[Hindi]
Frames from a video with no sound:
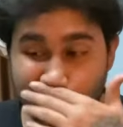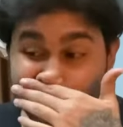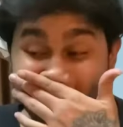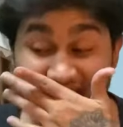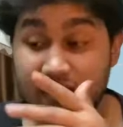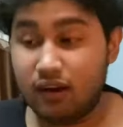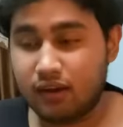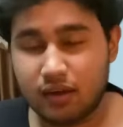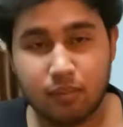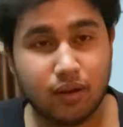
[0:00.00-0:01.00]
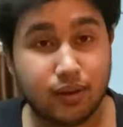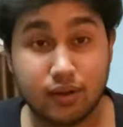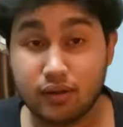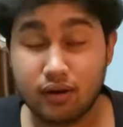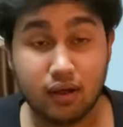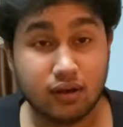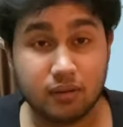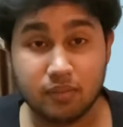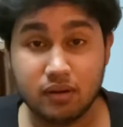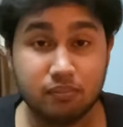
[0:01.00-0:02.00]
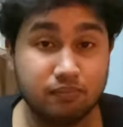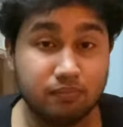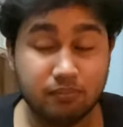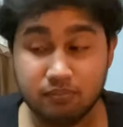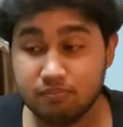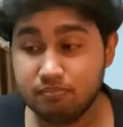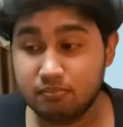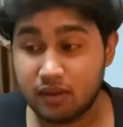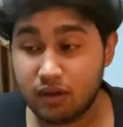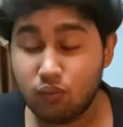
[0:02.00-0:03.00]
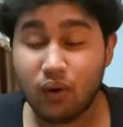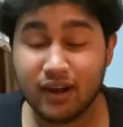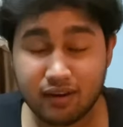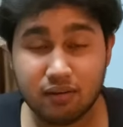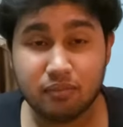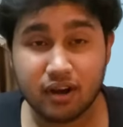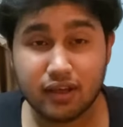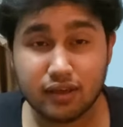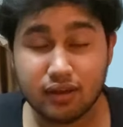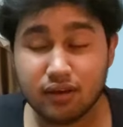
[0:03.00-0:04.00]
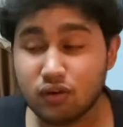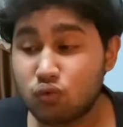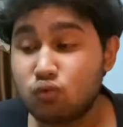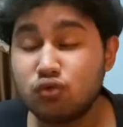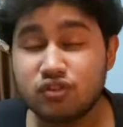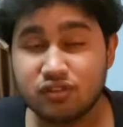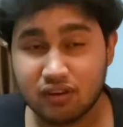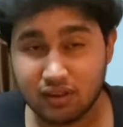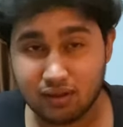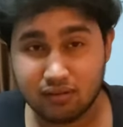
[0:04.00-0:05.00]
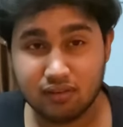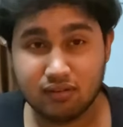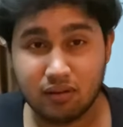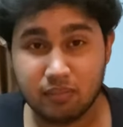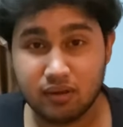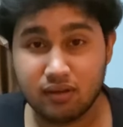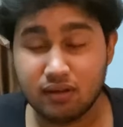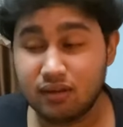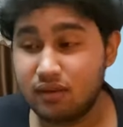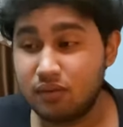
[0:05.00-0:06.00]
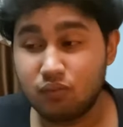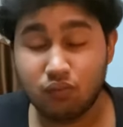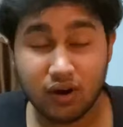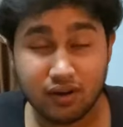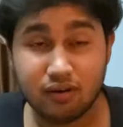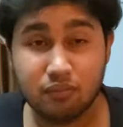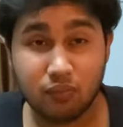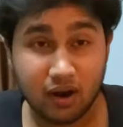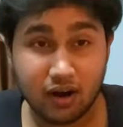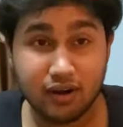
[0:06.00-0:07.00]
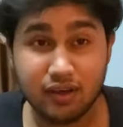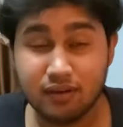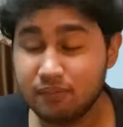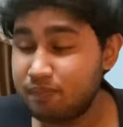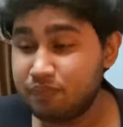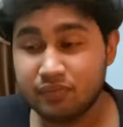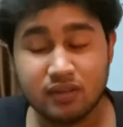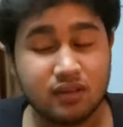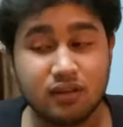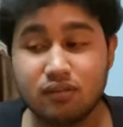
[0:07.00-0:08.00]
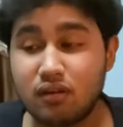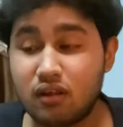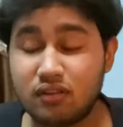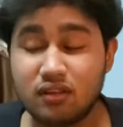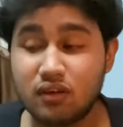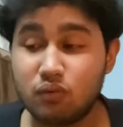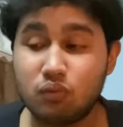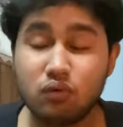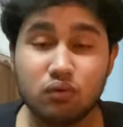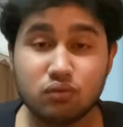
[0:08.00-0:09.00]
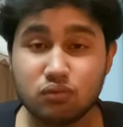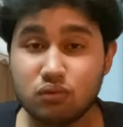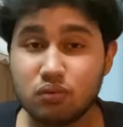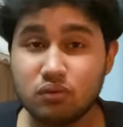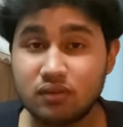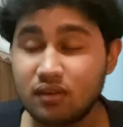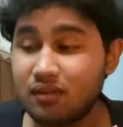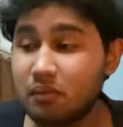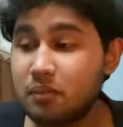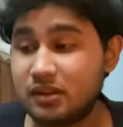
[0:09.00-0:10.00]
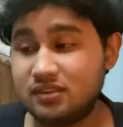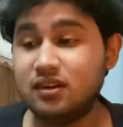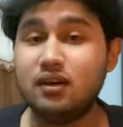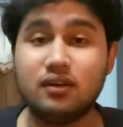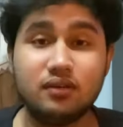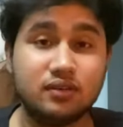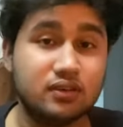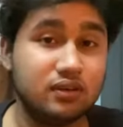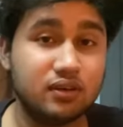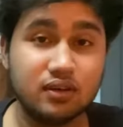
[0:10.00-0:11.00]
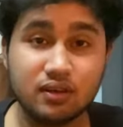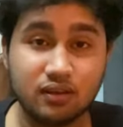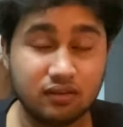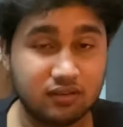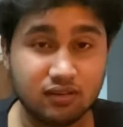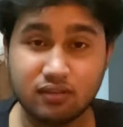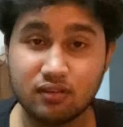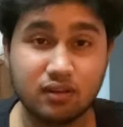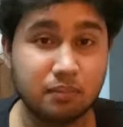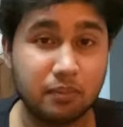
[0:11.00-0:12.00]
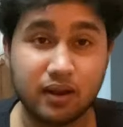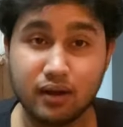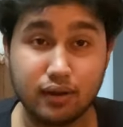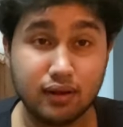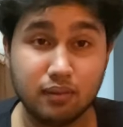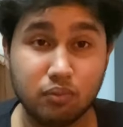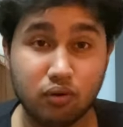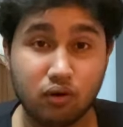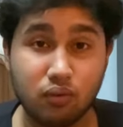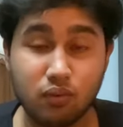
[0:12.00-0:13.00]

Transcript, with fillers: खतरनाक है भाई खतरनाक है मतलब मैंने वाइट रम ट्राई किया है कुछ नहीं है इसके सामने वाइट रम बघाड़ी इज नथिंग वो तो इसके सामने बच्चा है ये दिस इज द मेन डील पूरा